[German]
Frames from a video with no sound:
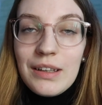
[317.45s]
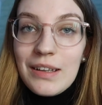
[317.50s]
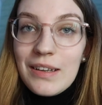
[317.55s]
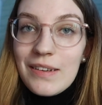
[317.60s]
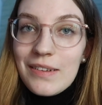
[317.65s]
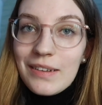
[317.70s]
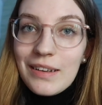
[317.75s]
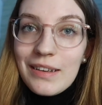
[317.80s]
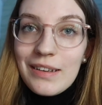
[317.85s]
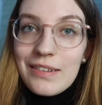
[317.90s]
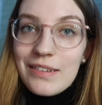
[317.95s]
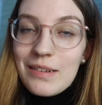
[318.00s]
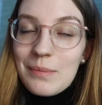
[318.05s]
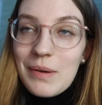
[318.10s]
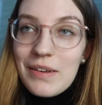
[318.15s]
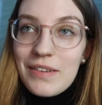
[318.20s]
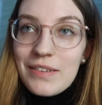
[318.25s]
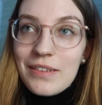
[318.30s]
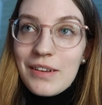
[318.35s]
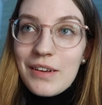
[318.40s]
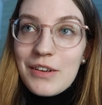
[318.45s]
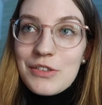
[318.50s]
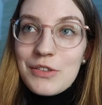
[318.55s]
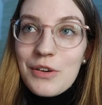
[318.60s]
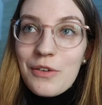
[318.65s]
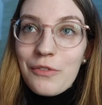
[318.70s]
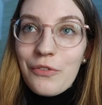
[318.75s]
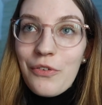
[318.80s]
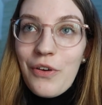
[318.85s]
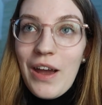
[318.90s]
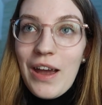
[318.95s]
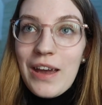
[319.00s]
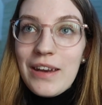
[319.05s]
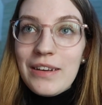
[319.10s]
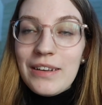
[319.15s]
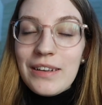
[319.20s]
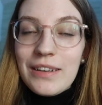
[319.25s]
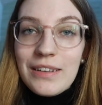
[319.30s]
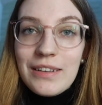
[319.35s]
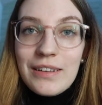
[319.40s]
die das dritte Semester schon vor
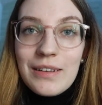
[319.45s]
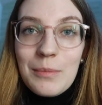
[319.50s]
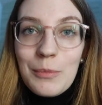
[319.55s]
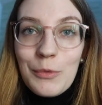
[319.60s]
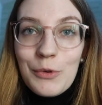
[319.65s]
einigen